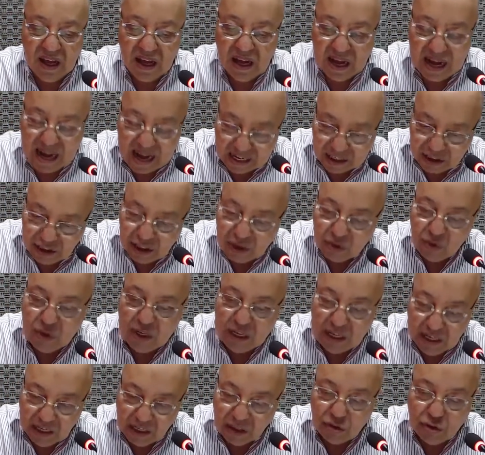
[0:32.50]
Acham
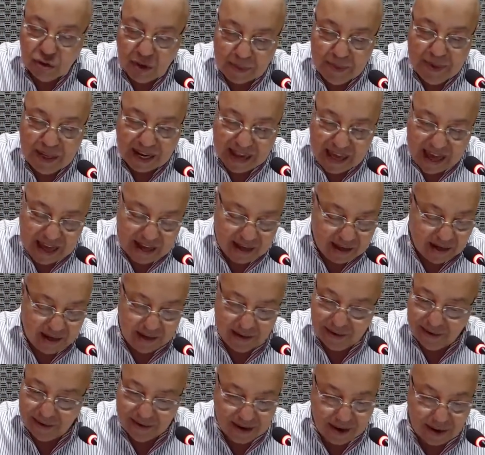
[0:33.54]
que isso é milagre?
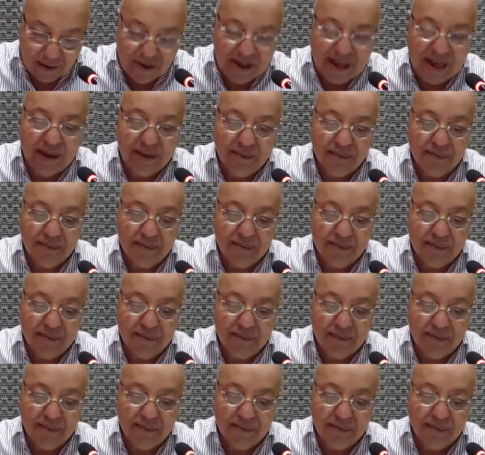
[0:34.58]
Não é.